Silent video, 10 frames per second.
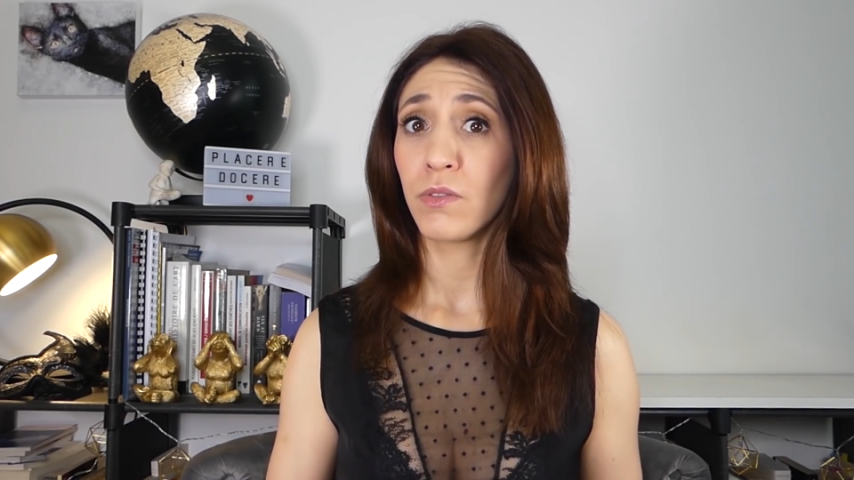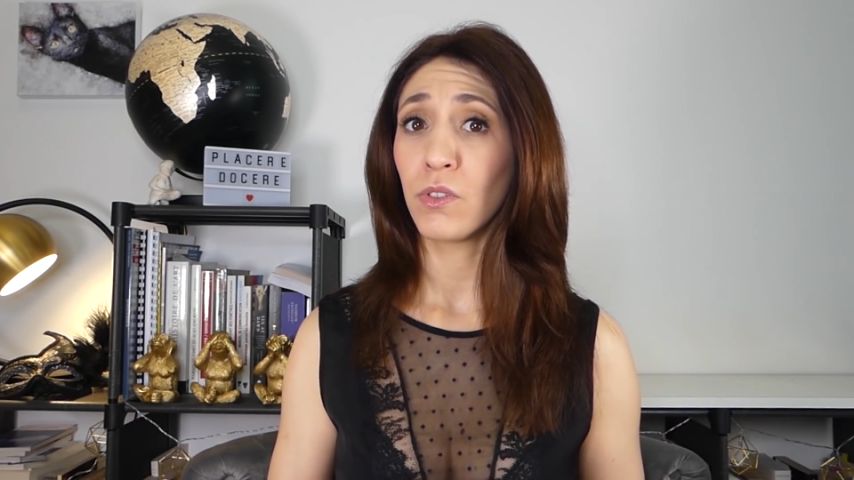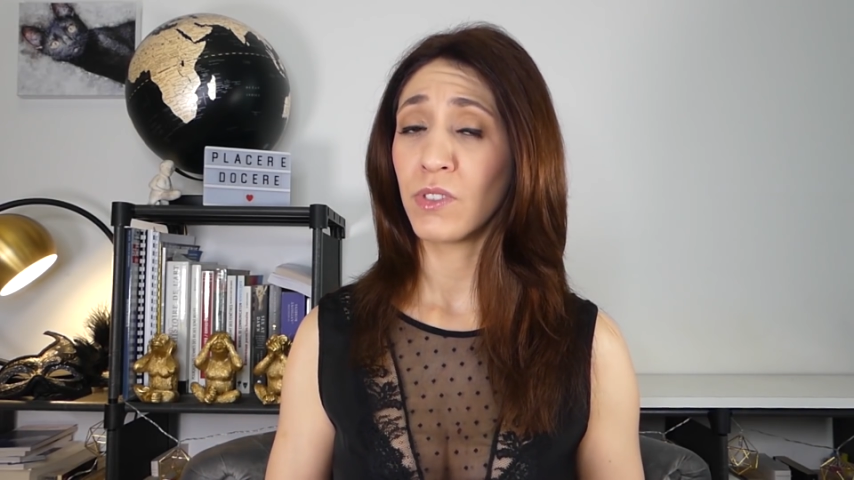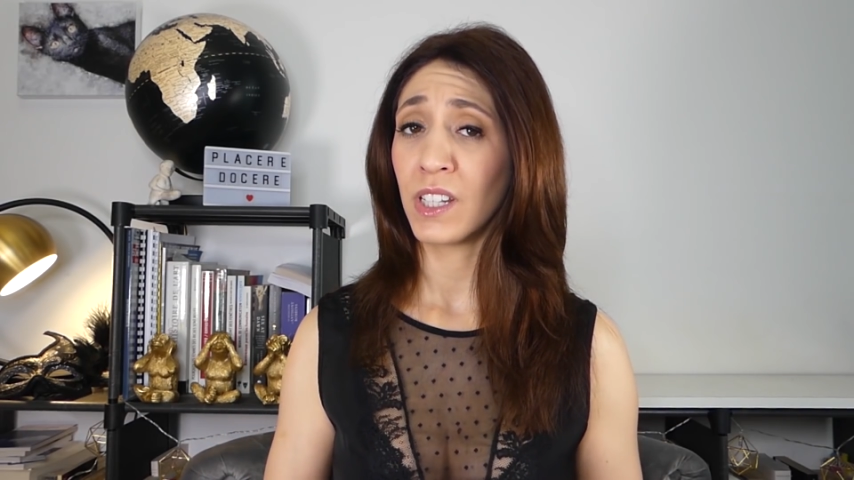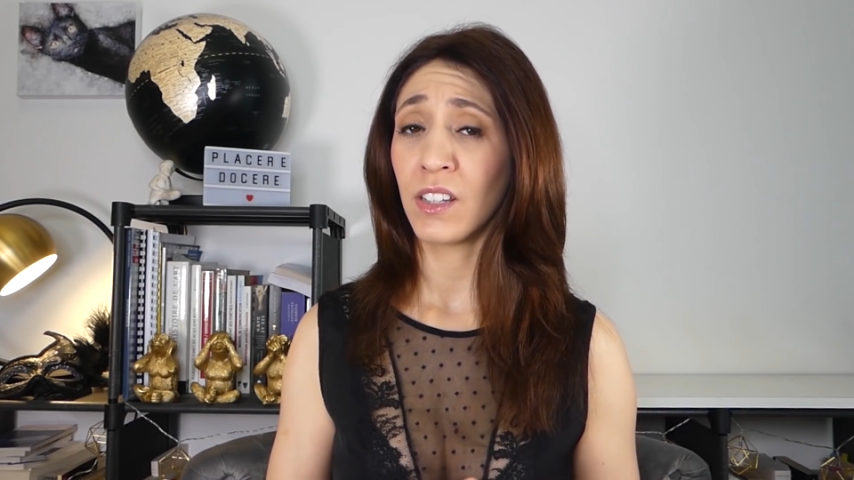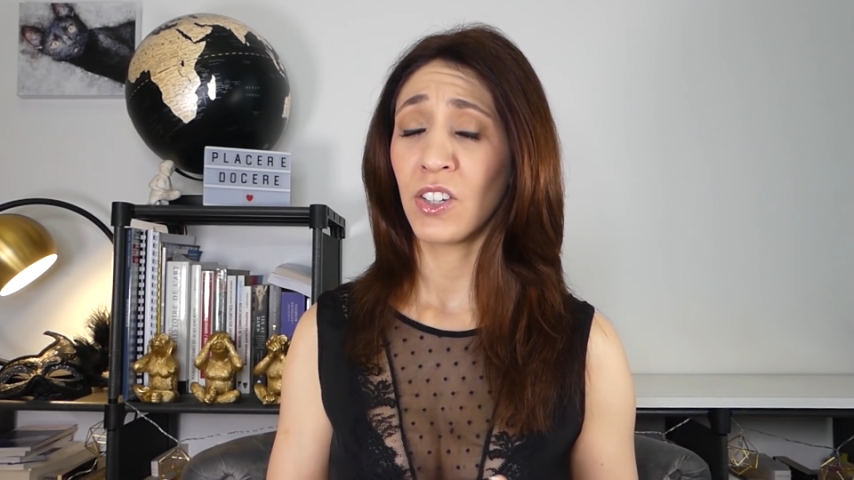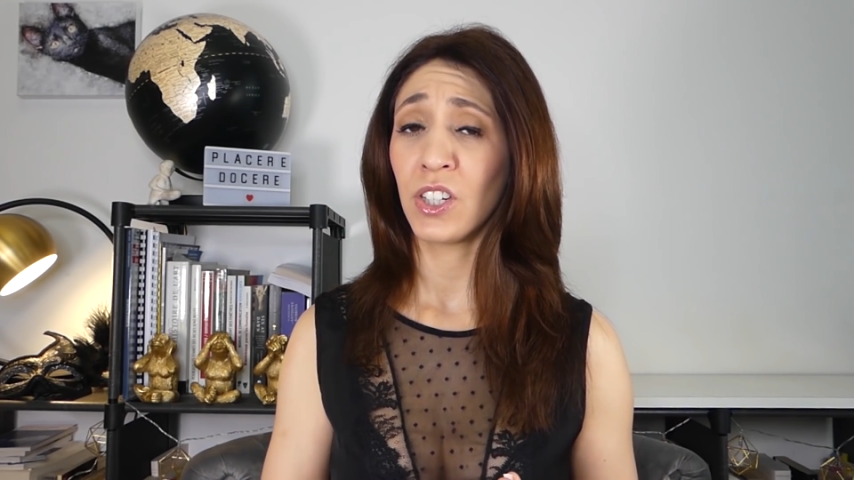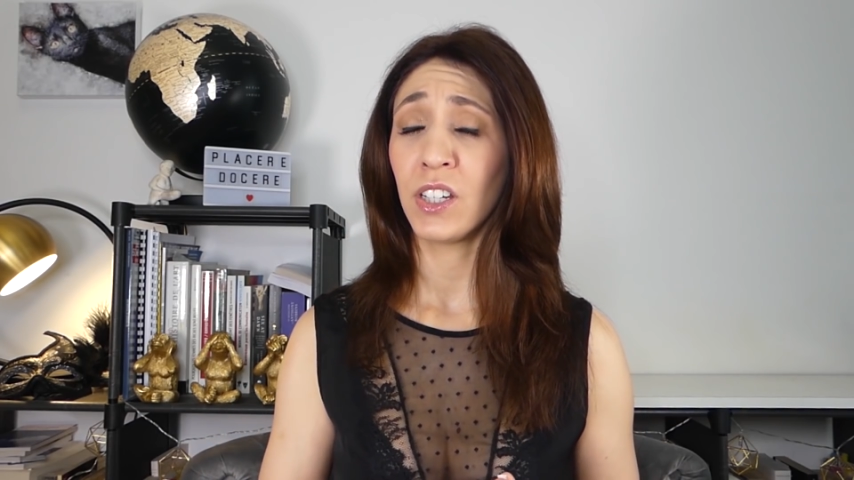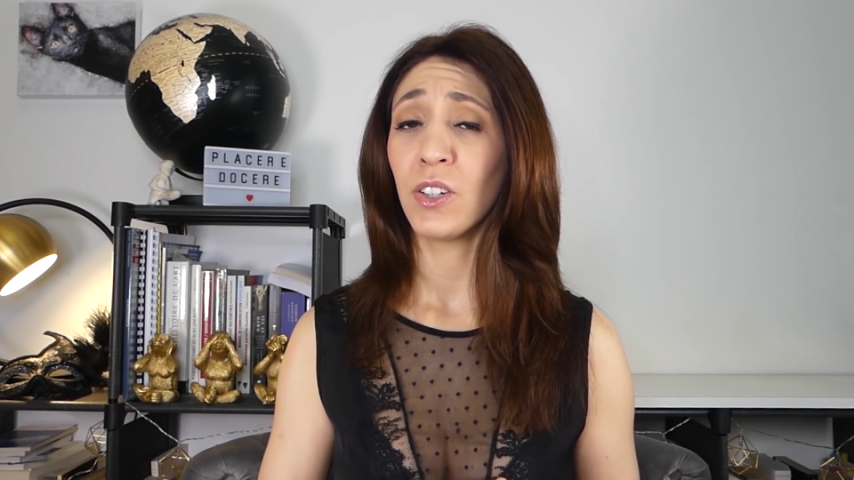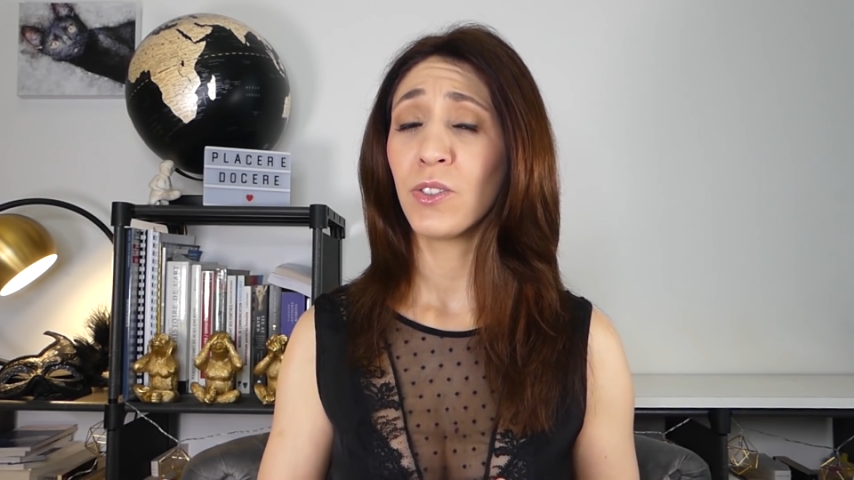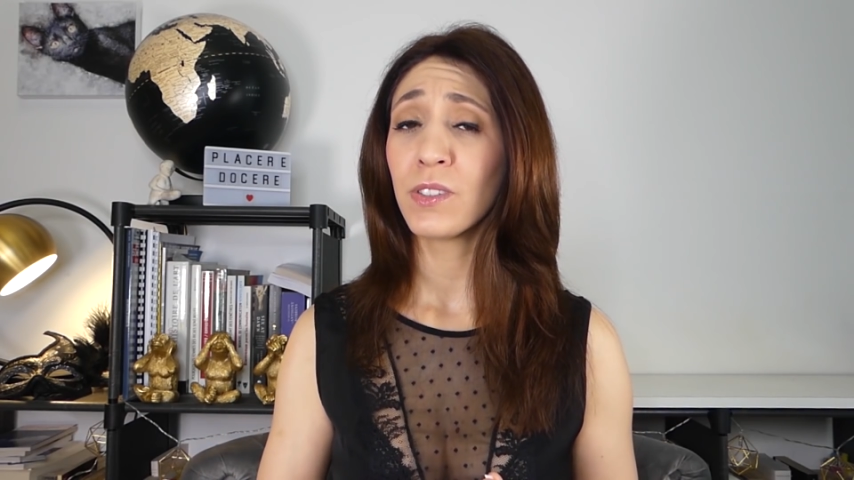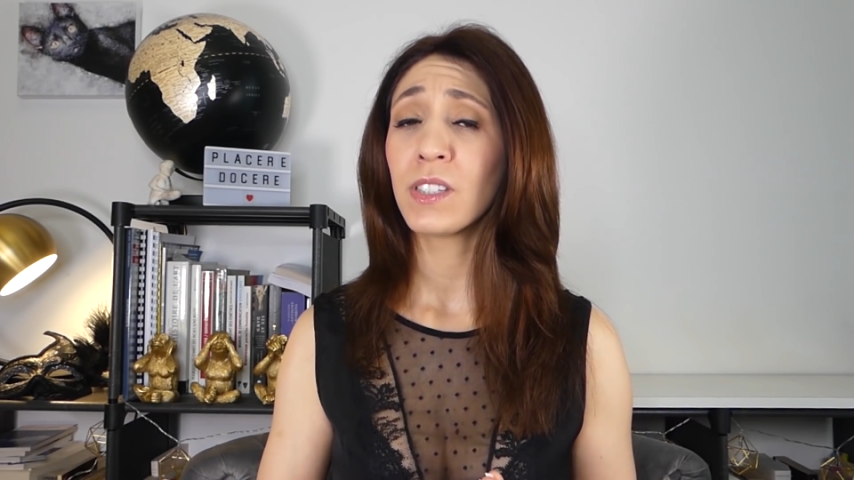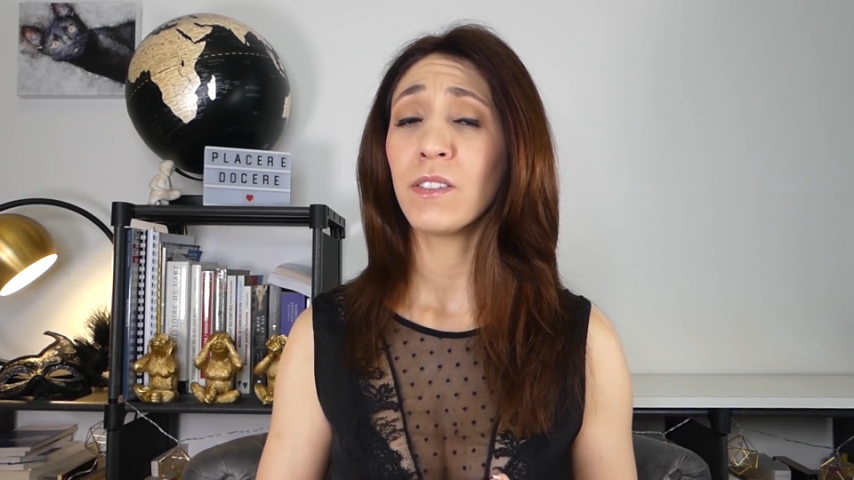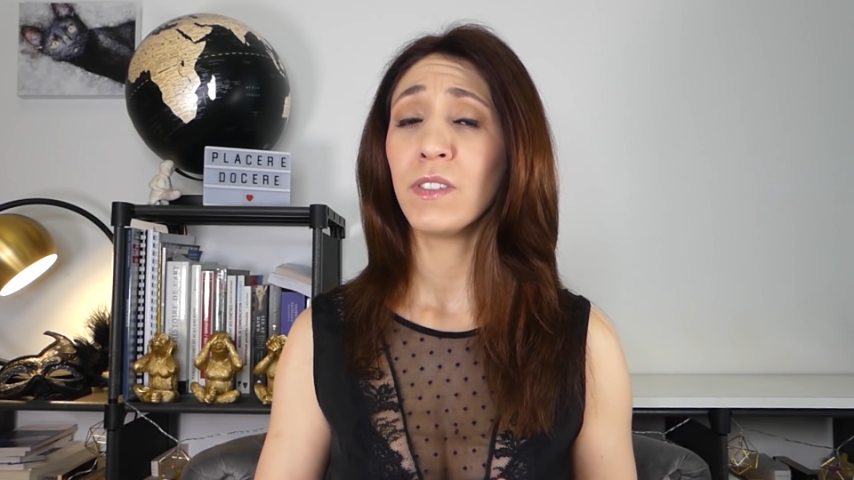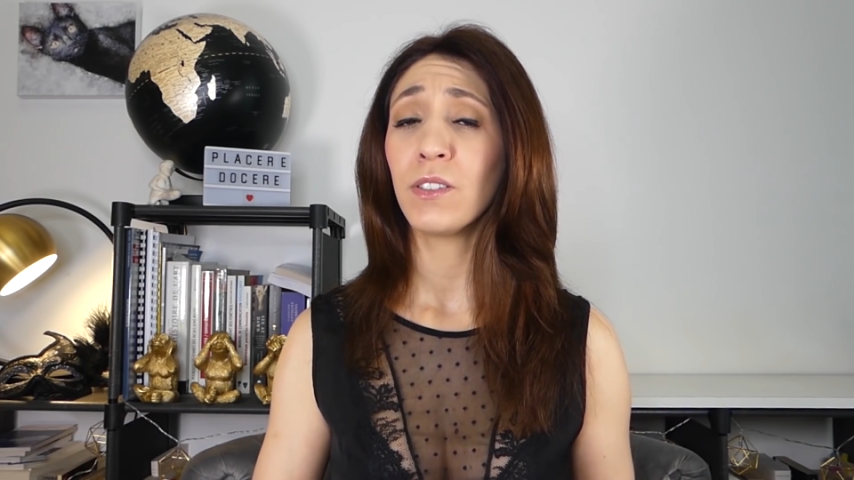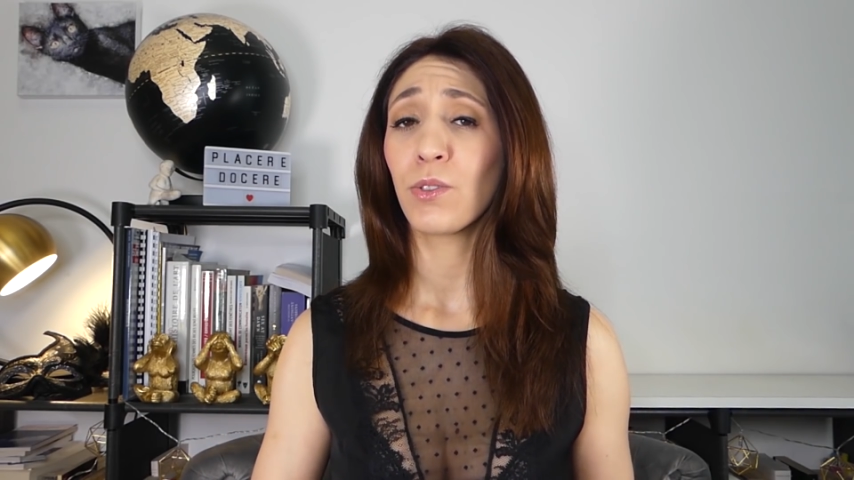vous vous attachez aussi vite,